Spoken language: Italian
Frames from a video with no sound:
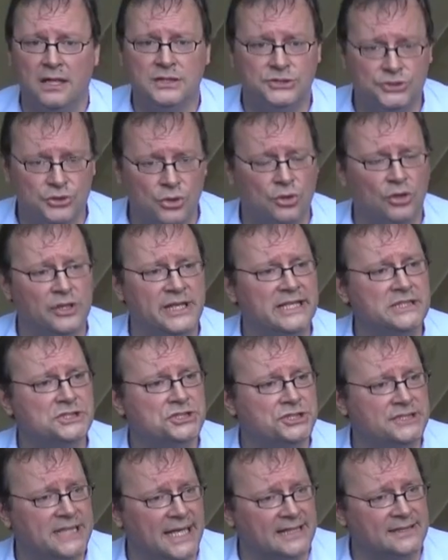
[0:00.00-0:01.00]
sono gli
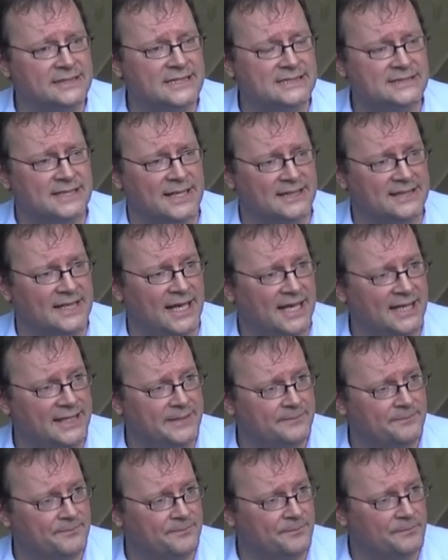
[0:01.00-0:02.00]
incidenti
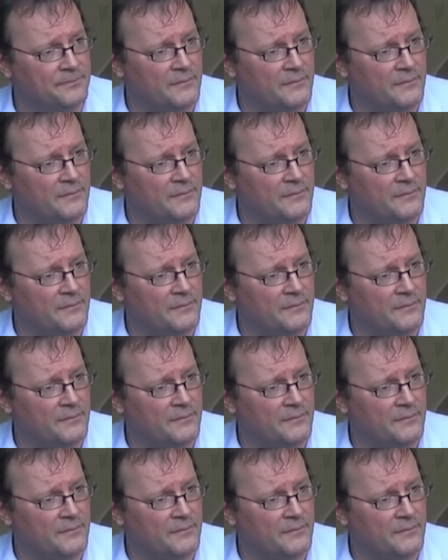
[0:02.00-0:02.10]
stradali